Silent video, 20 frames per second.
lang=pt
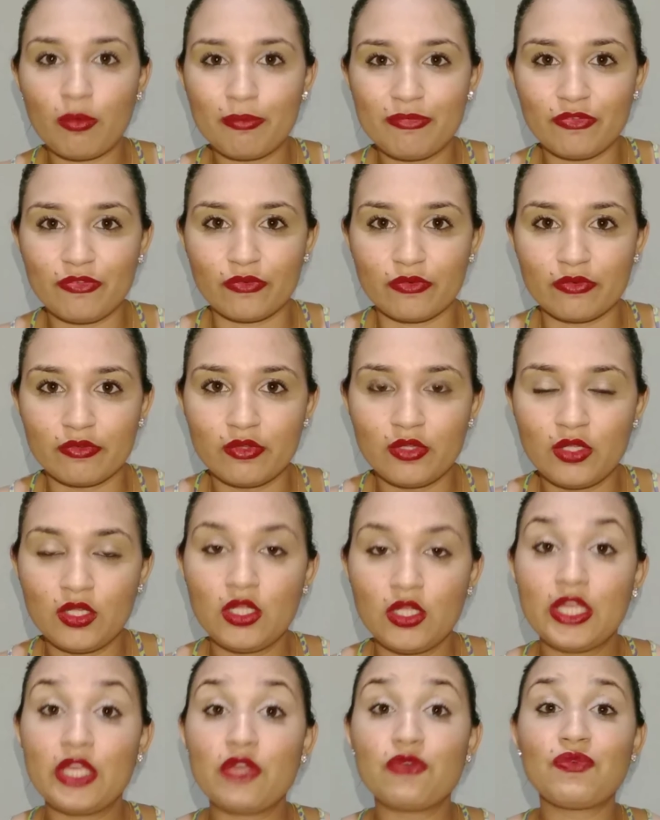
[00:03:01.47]
óbvio.
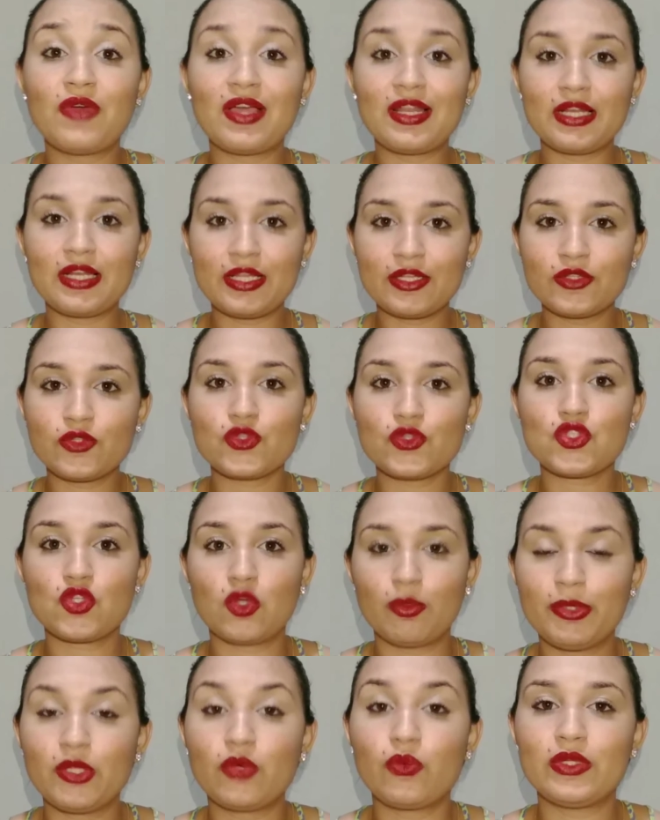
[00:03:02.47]
E falando
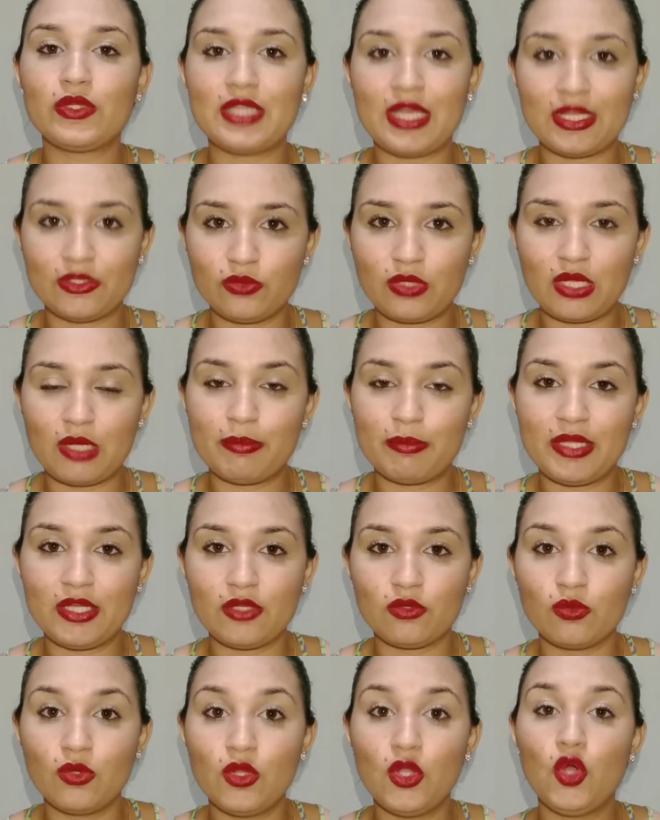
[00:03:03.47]
sobre cuidar do
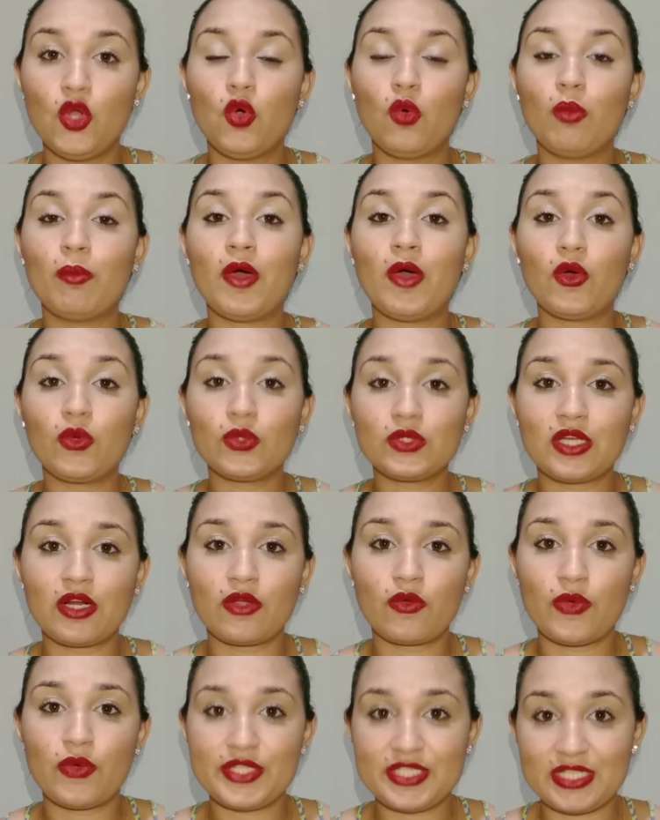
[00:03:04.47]
cabelo, uma
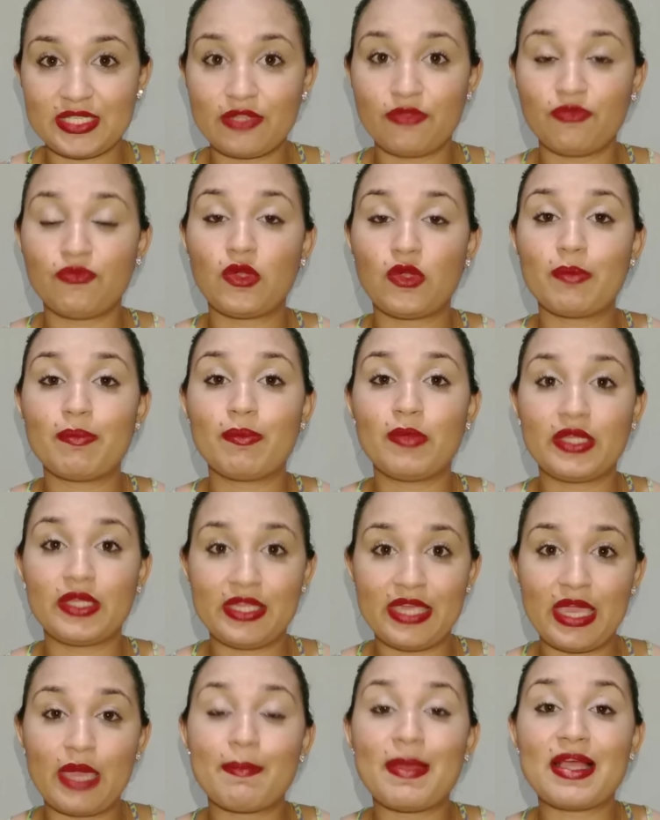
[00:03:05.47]
outra coisa que, foi,
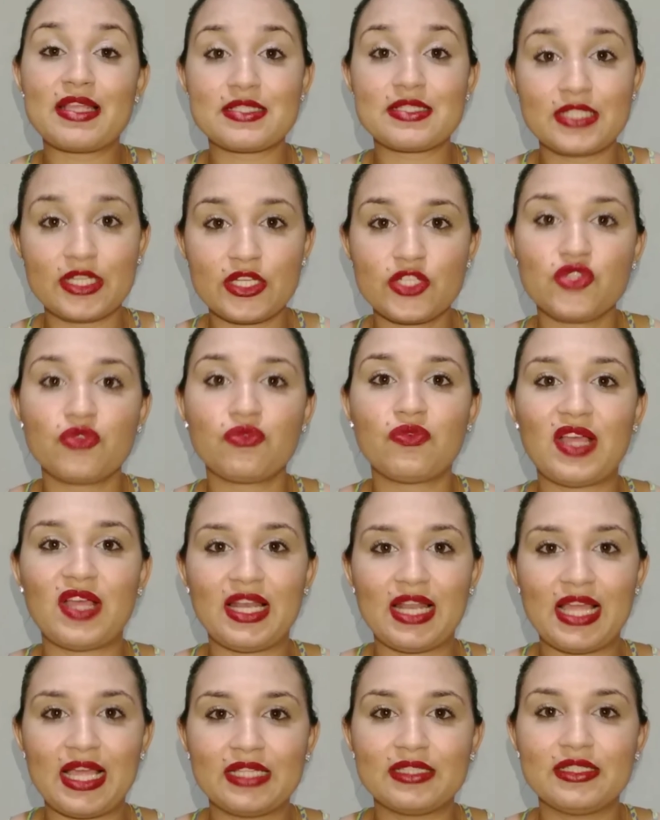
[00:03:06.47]
que é bastante
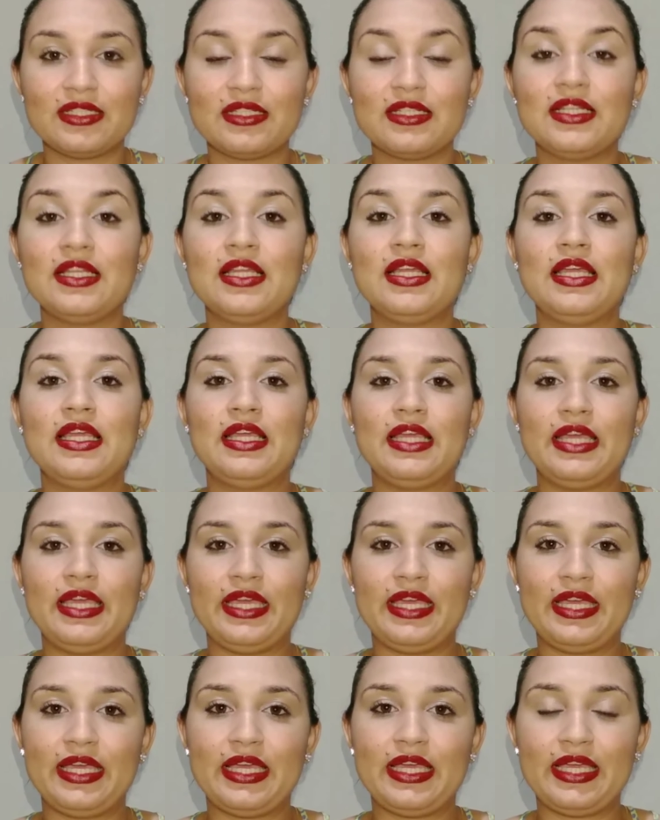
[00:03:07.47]
falada
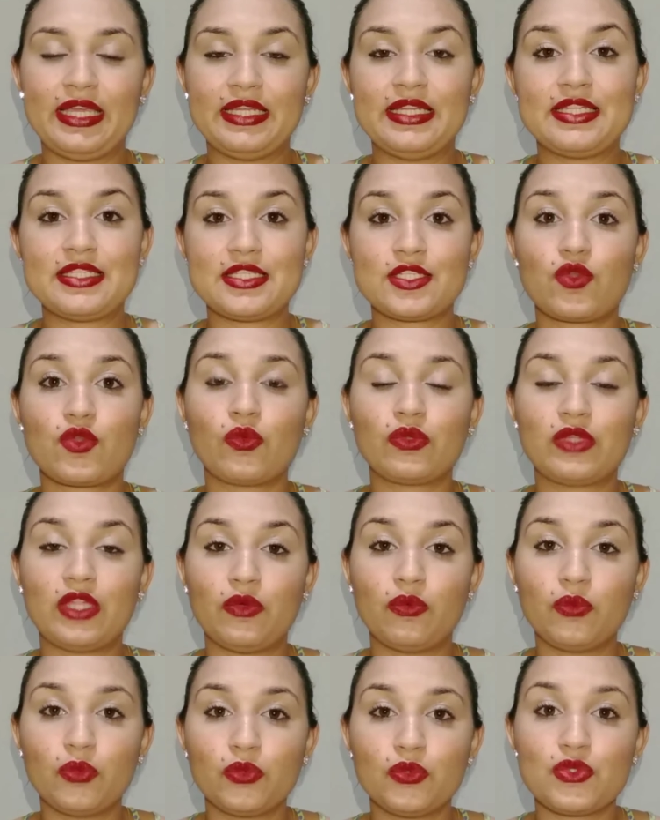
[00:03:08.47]
é, nesses
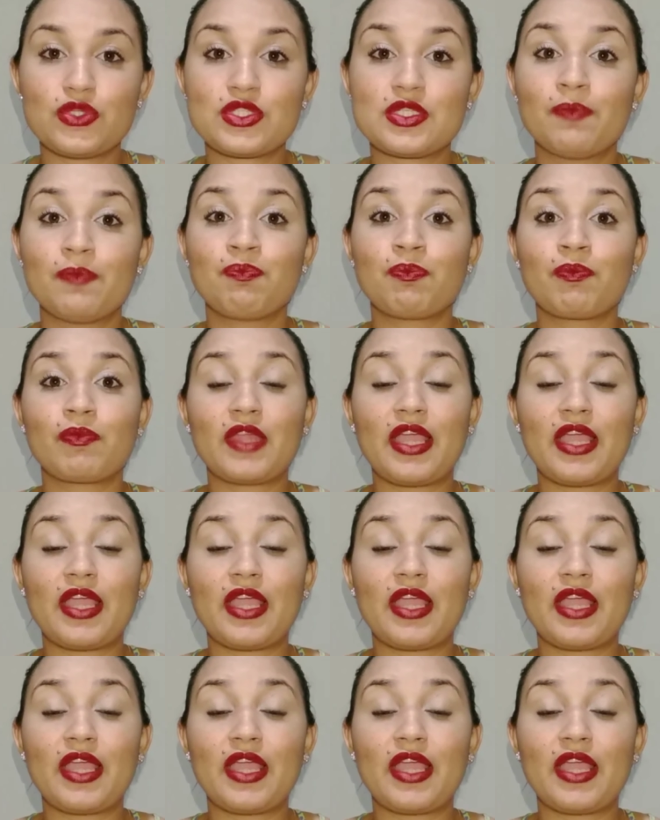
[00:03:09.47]
conteúdos